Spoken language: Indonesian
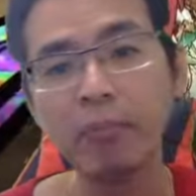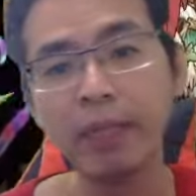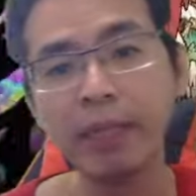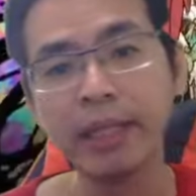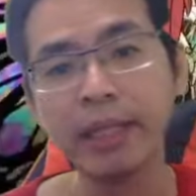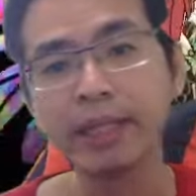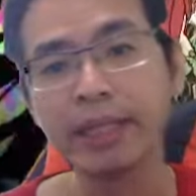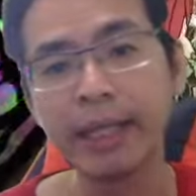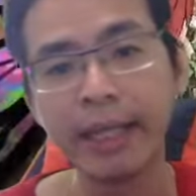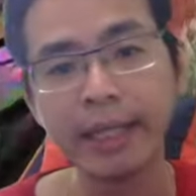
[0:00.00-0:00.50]

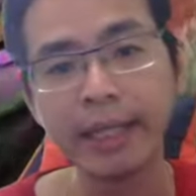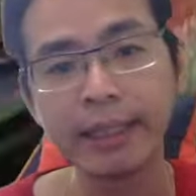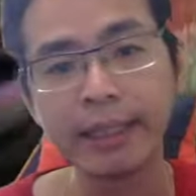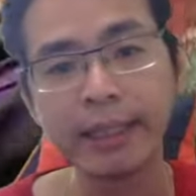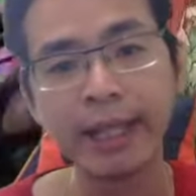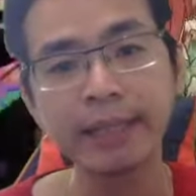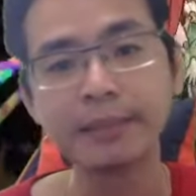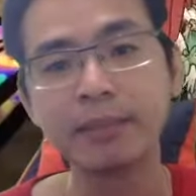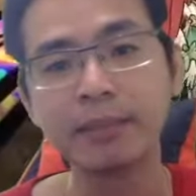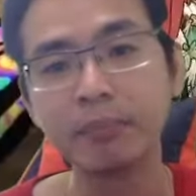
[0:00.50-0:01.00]
bleed crit
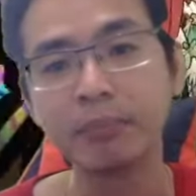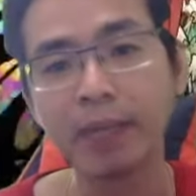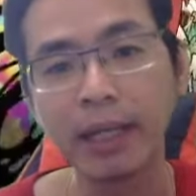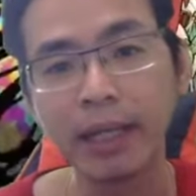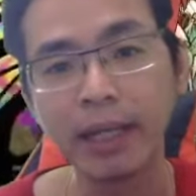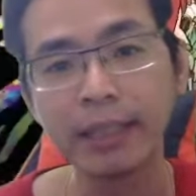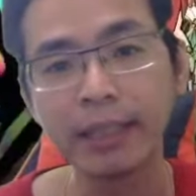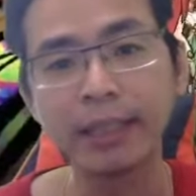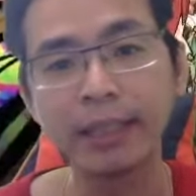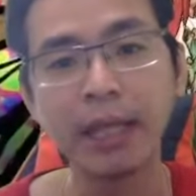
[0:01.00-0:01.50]
rate sama
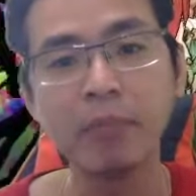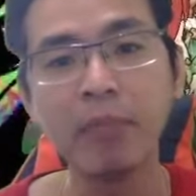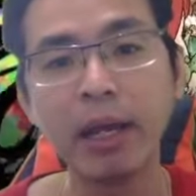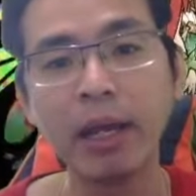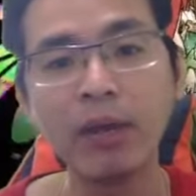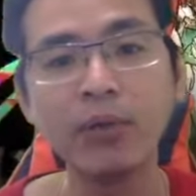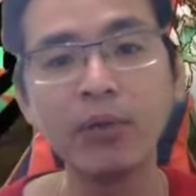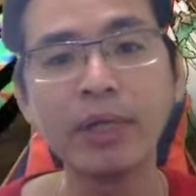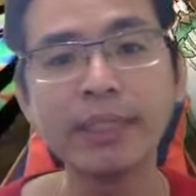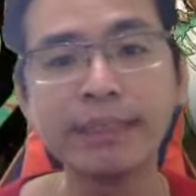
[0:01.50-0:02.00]
crit damage
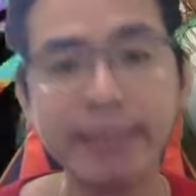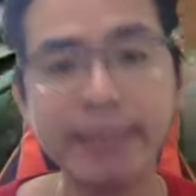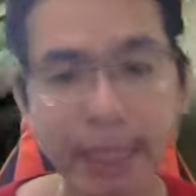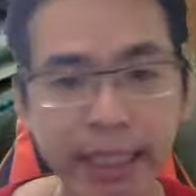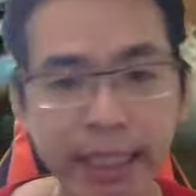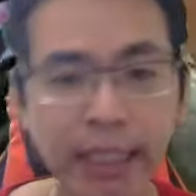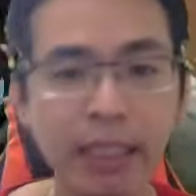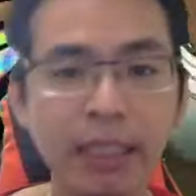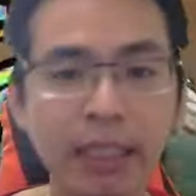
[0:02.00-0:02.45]
lu kecil